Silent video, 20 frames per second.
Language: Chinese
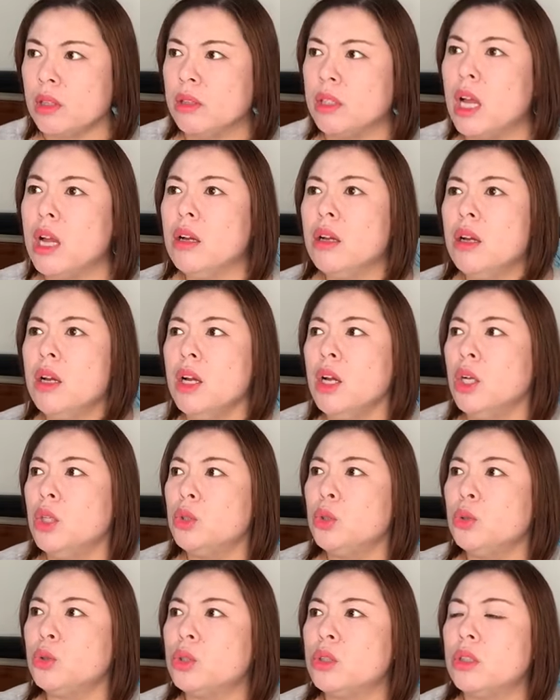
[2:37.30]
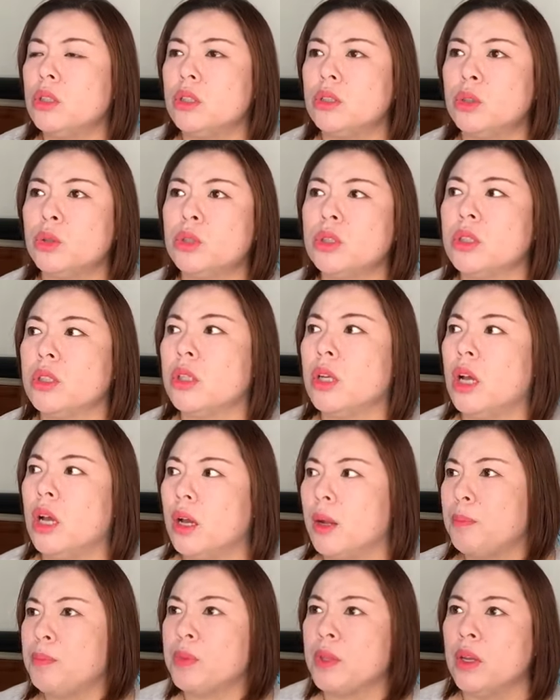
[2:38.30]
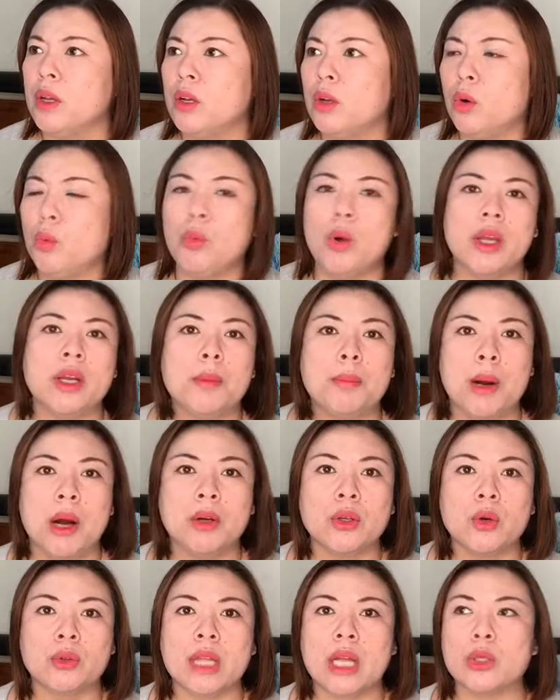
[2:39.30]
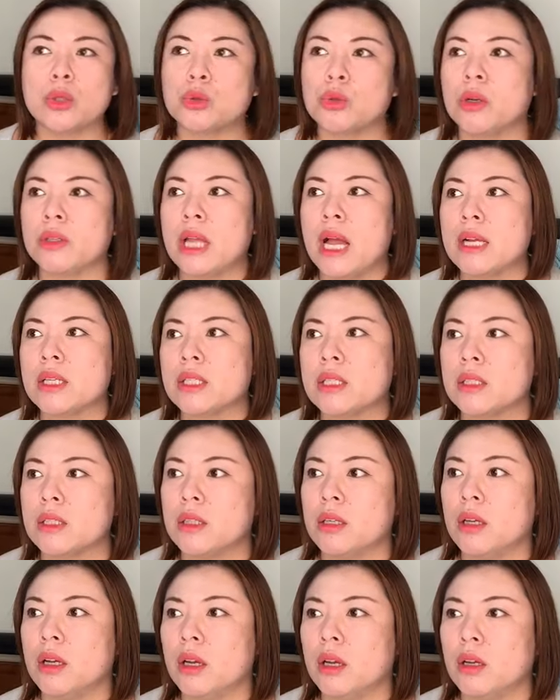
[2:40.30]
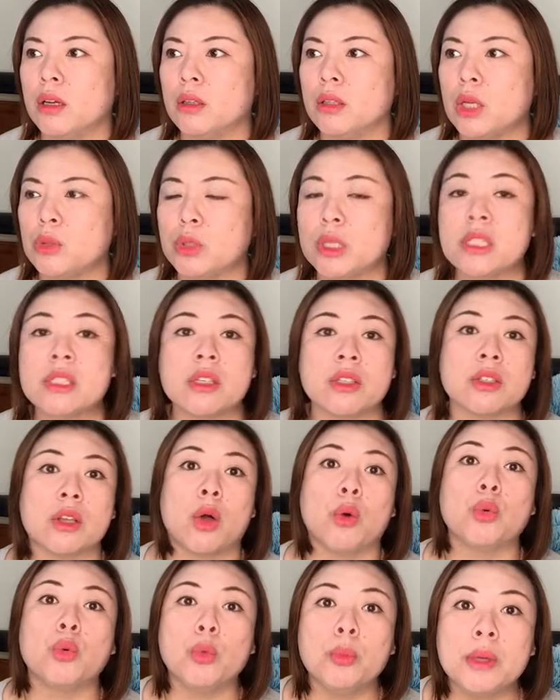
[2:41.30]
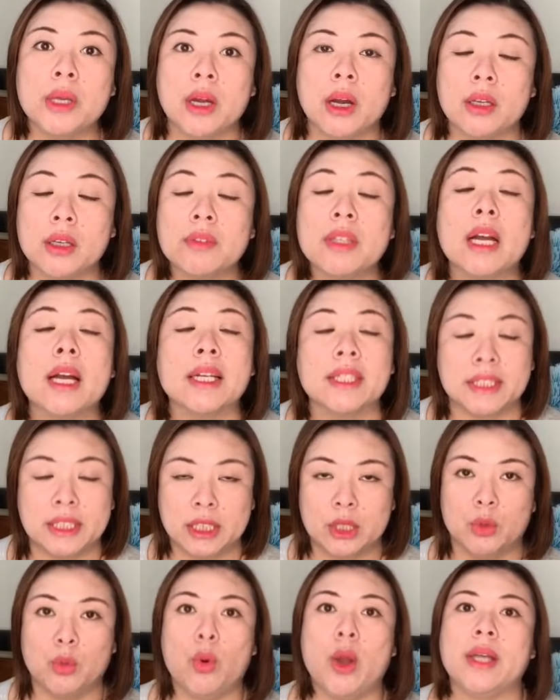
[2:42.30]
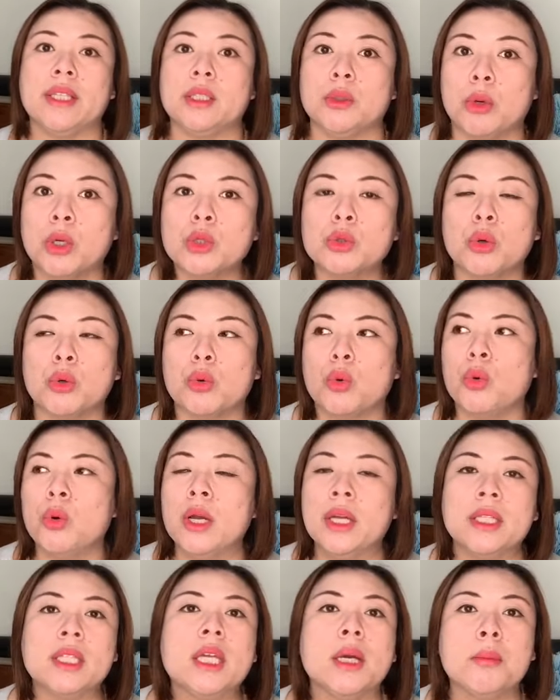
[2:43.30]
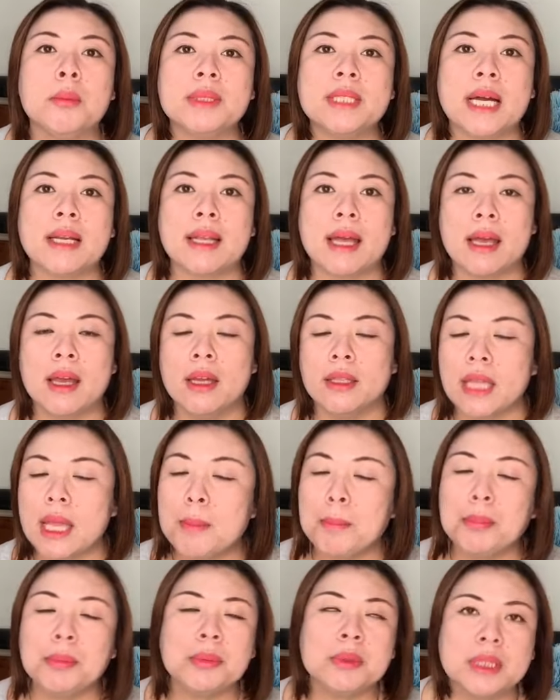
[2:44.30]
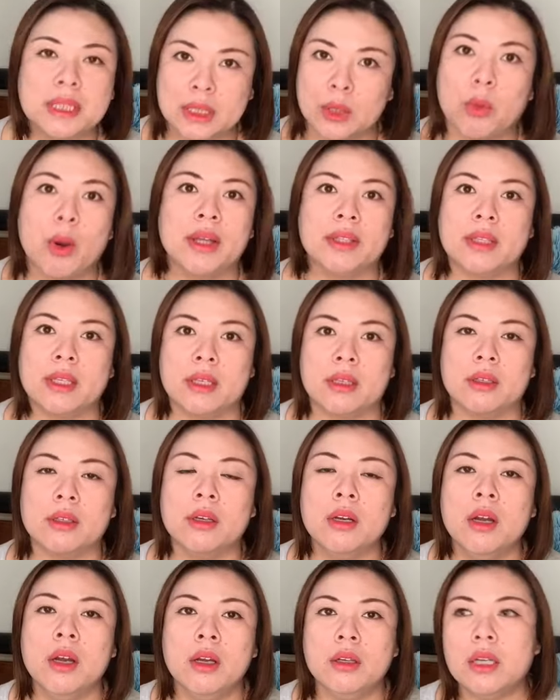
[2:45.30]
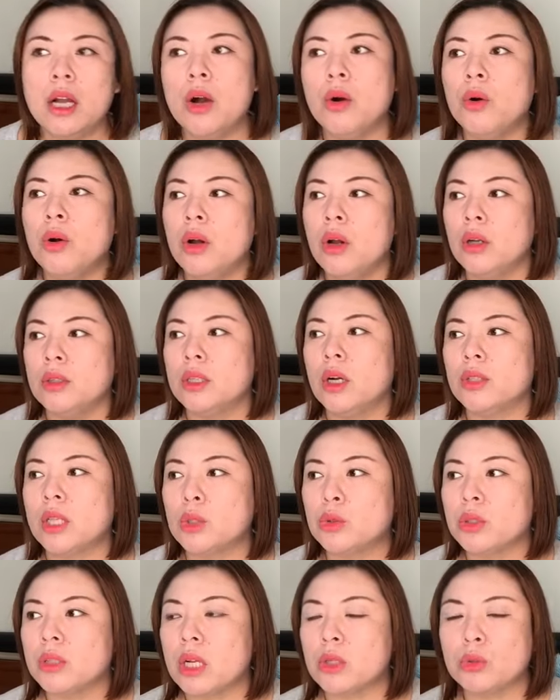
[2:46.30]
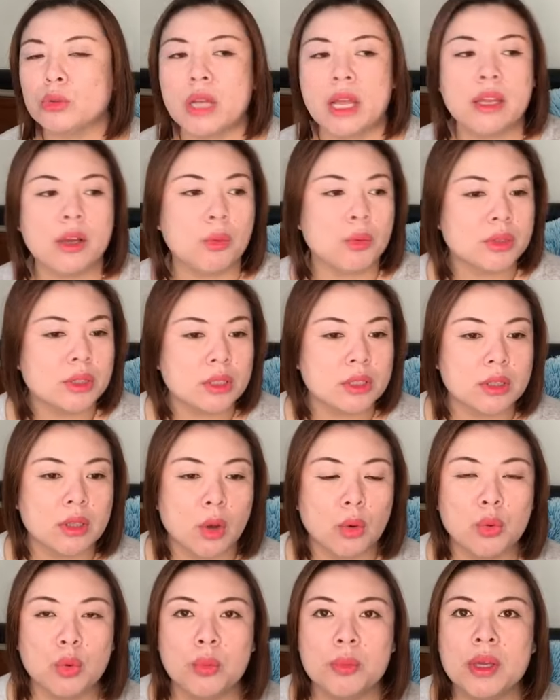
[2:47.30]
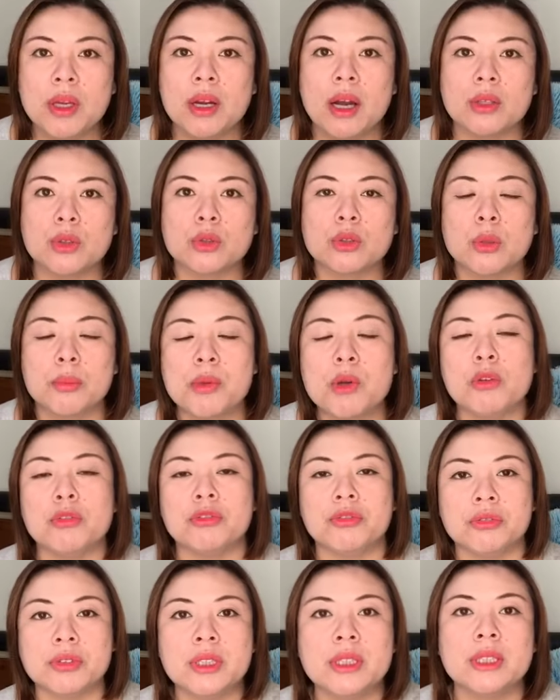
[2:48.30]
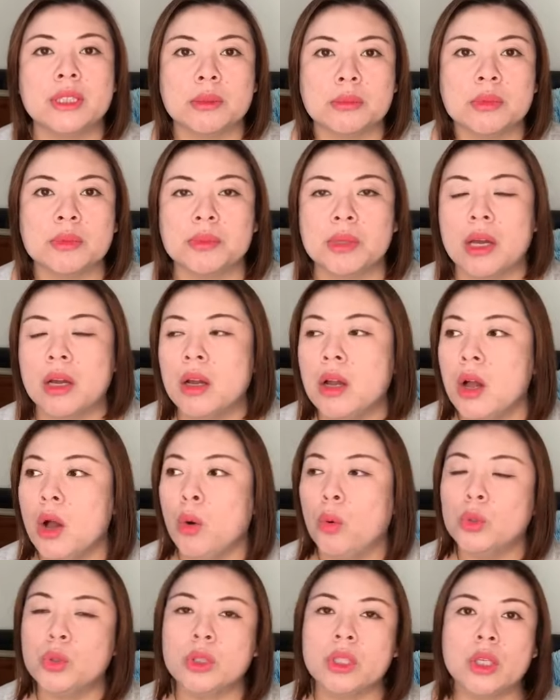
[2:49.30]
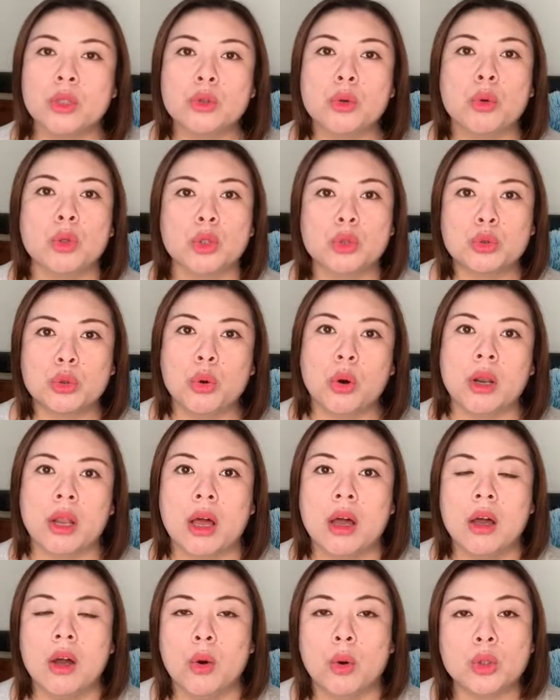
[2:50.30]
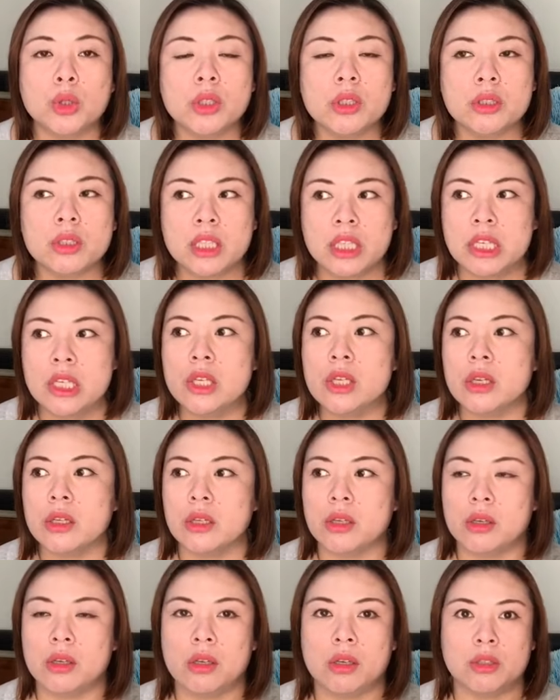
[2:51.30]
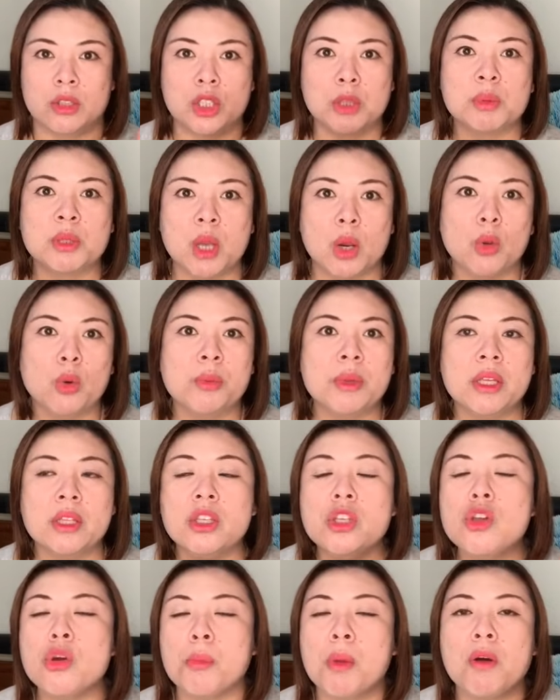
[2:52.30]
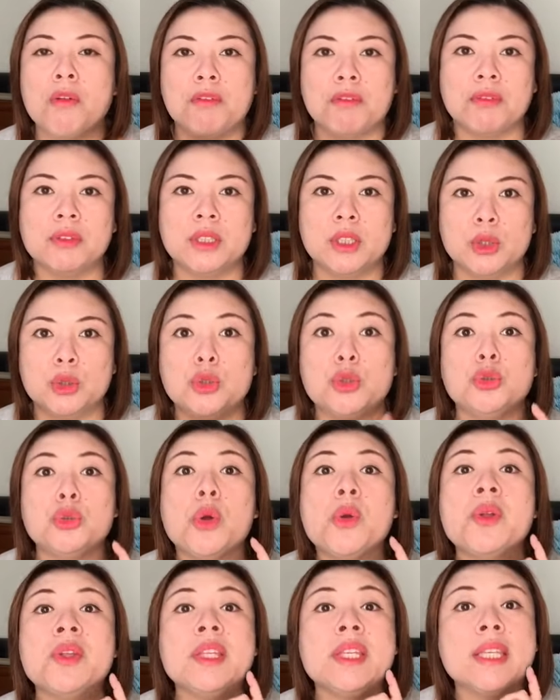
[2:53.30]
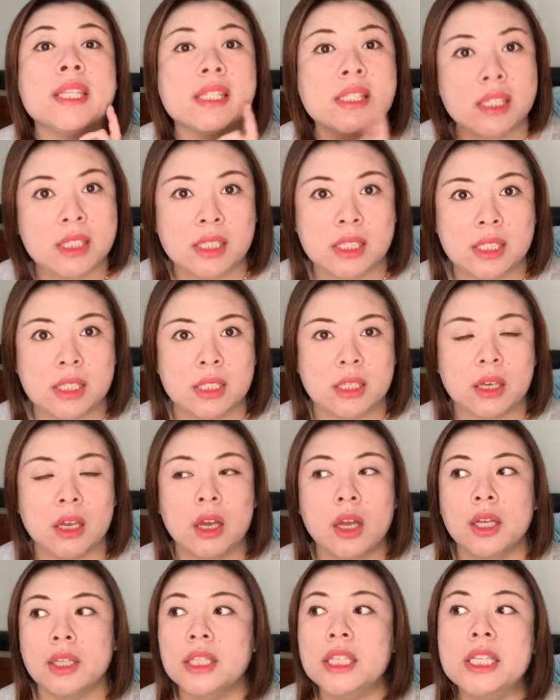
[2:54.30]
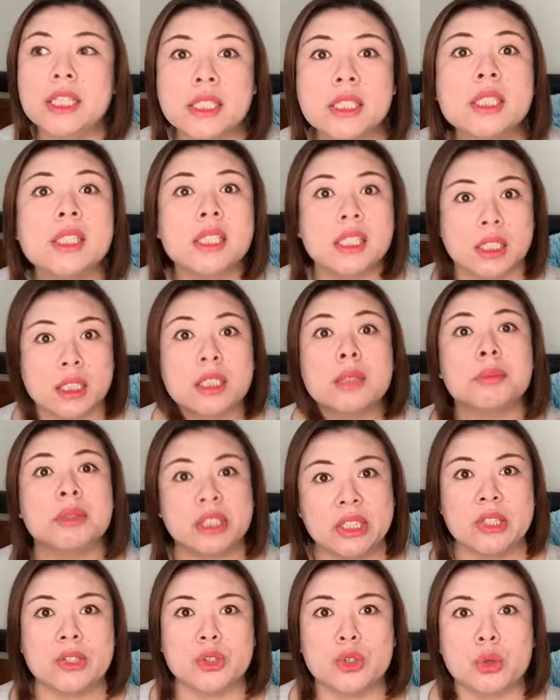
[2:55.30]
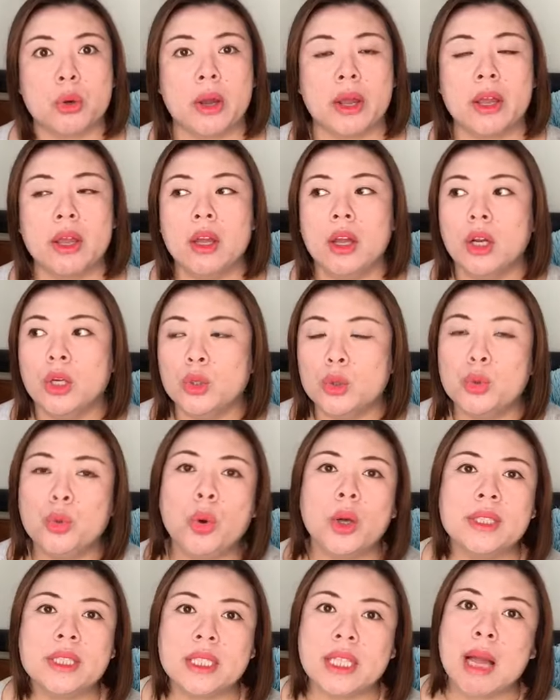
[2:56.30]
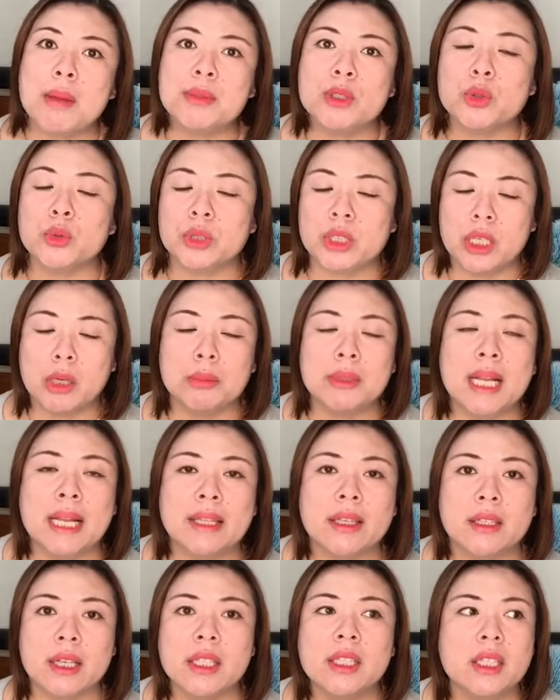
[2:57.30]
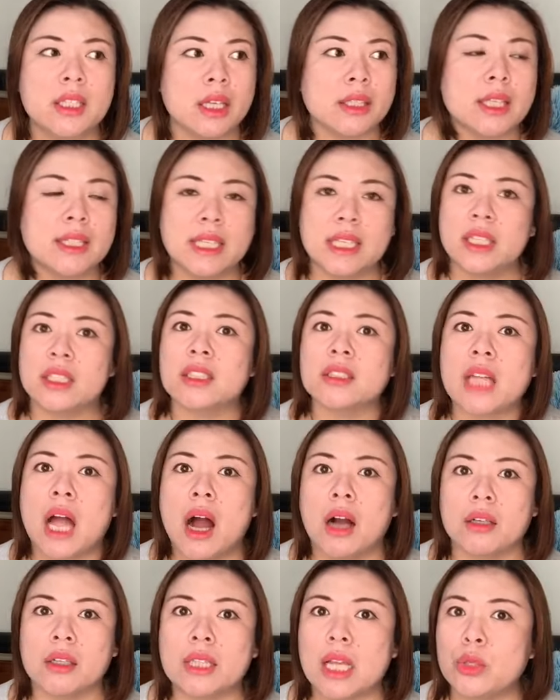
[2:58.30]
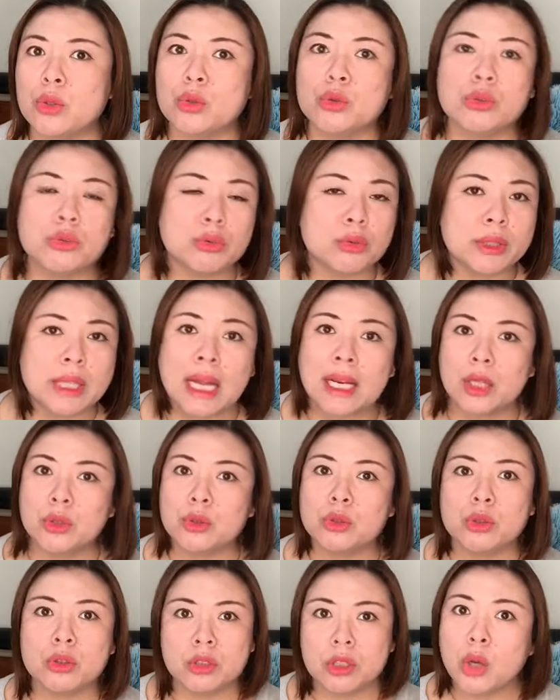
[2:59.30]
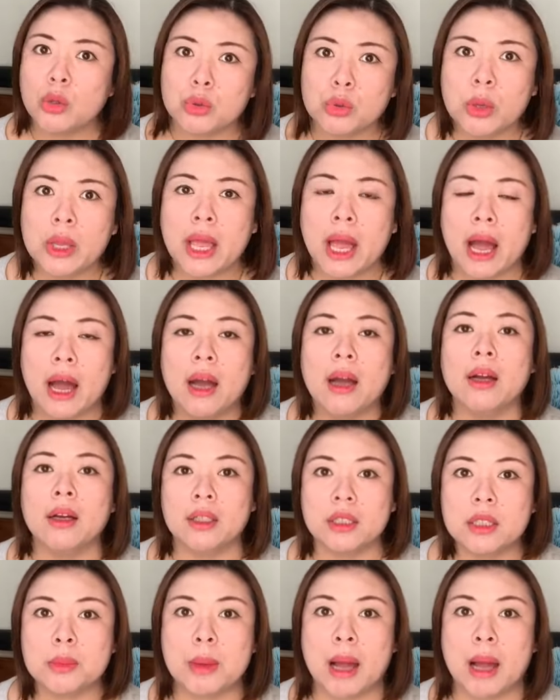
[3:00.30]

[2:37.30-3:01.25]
当就是就是呃，我一个朋友他就说他是呃，他说他自己是劳碌命啊，因为他很勤快，喜欢做工，停不下来，他也不喜欢停。然后然后他说他就说，哎呀，我自己是劳碌命啊，就是说没有福气，怎么怎么样。我就跟他说，我说错了，我说你是不是劳碌命？你有没有福气，取决于你自己，你自己是不是 enjoy。如果像他们这种停不下来的人，你让他天天跟躺着，他就是对他来说就是遭罪呀。是